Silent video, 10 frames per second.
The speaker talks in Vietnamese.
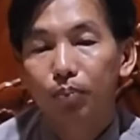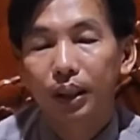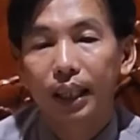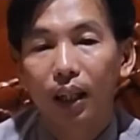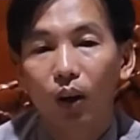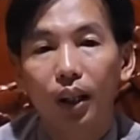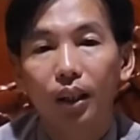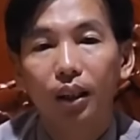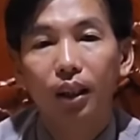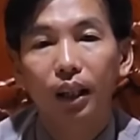mình sẽ
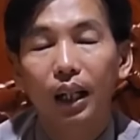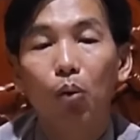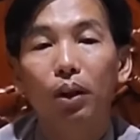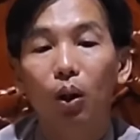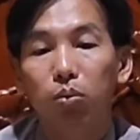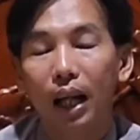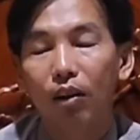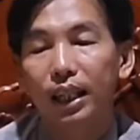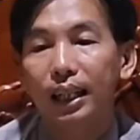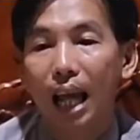nói uh, để không có đụng
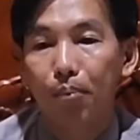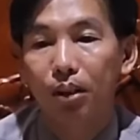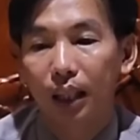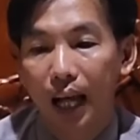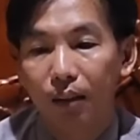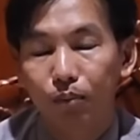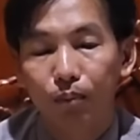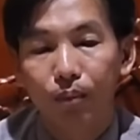dao da chạm người ta